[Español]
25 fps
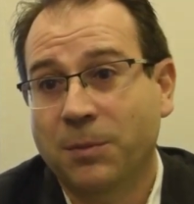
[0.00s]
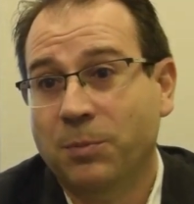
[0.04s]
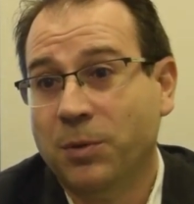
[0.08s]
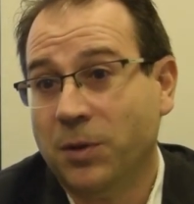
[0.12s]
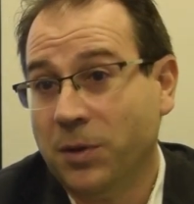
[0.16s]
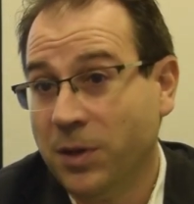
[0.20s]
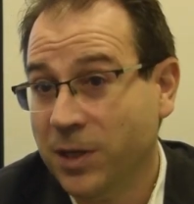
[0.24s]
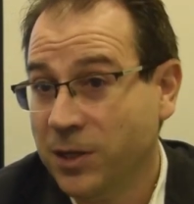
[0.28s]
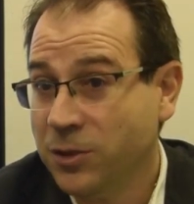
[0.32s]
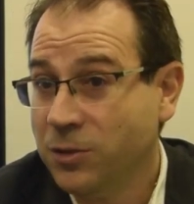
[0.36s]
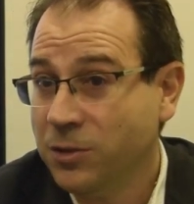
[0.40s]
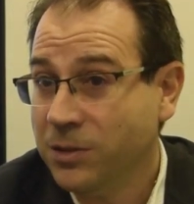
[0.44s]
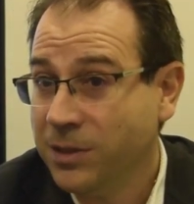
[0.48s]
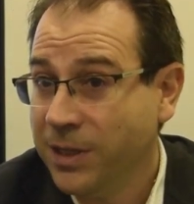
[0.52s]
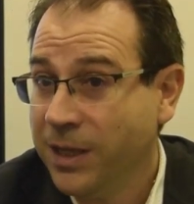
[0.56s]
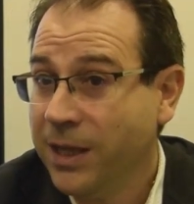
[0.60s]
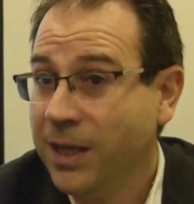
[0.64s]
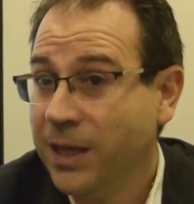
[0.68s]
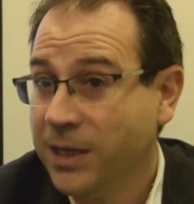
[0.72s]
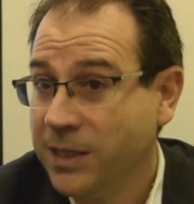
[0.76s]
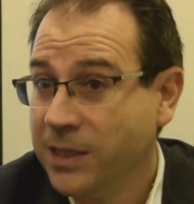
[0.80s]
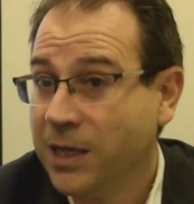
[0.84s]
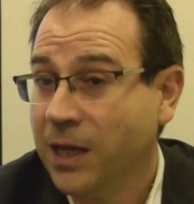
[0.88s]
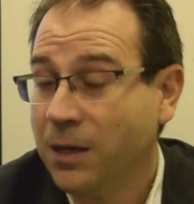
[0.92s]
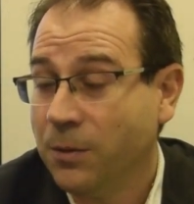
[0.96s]
procesos de
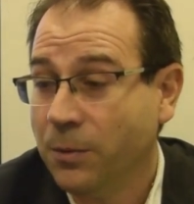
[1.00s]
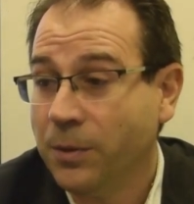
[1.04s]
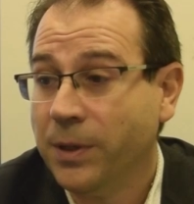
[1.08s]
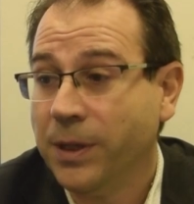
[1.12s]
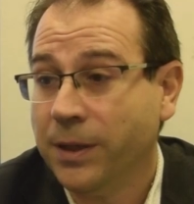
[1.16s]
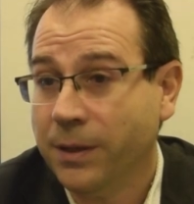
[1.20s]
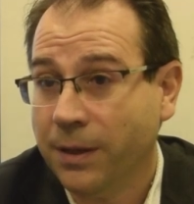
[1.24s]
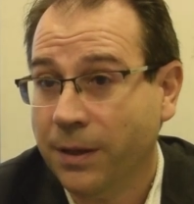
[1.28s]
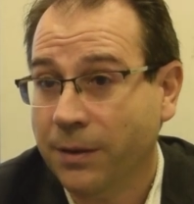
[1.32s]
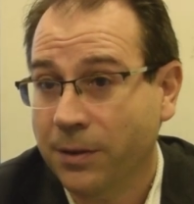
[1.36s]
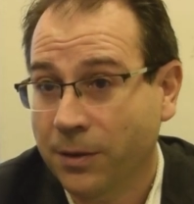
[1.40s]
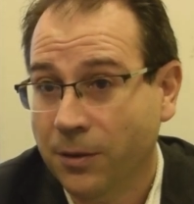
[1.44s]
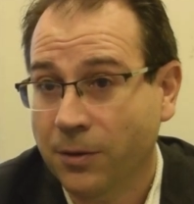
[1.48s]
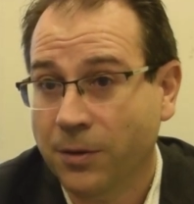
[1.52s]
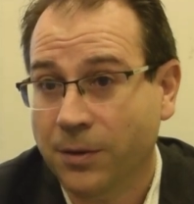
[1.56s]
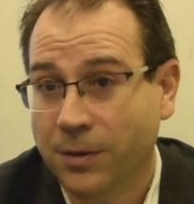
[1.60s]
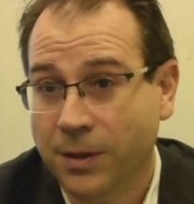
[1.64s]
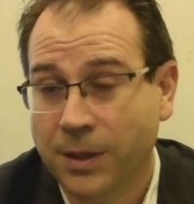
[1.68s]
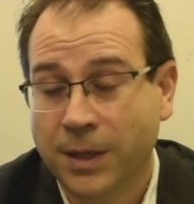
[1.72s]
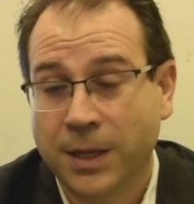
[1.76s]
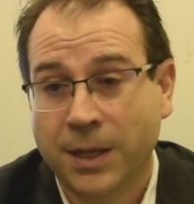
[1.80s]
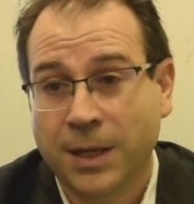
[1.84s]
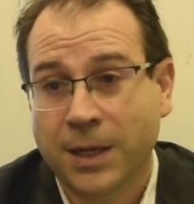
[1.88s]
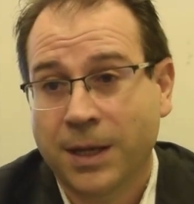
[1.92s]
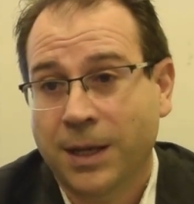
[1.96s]
descarbonización.
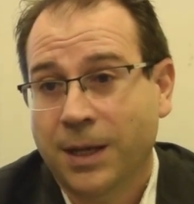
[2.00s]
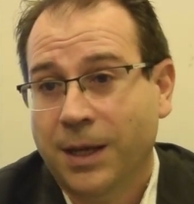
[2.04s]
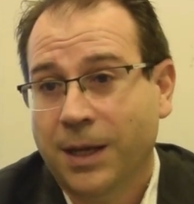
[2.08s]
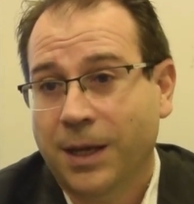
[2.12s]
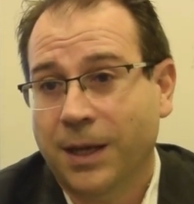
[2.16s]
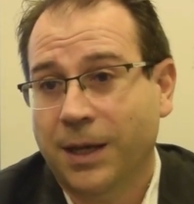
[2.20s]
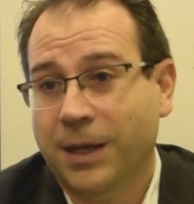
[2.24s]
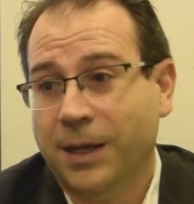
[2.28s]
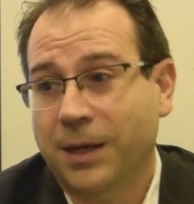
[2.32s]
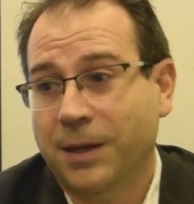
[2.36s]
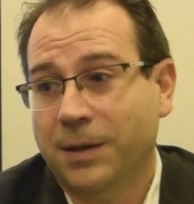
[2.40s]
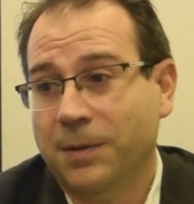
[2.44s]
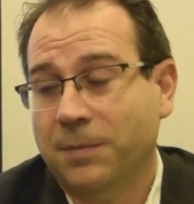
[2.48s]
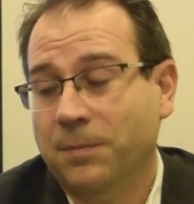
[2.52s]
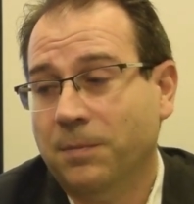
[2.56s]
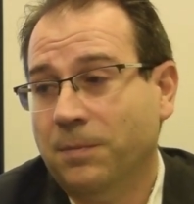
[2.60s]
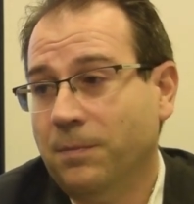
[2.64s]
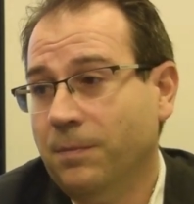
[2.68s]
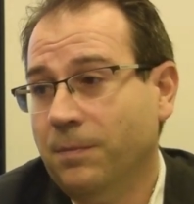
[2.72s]
Eh,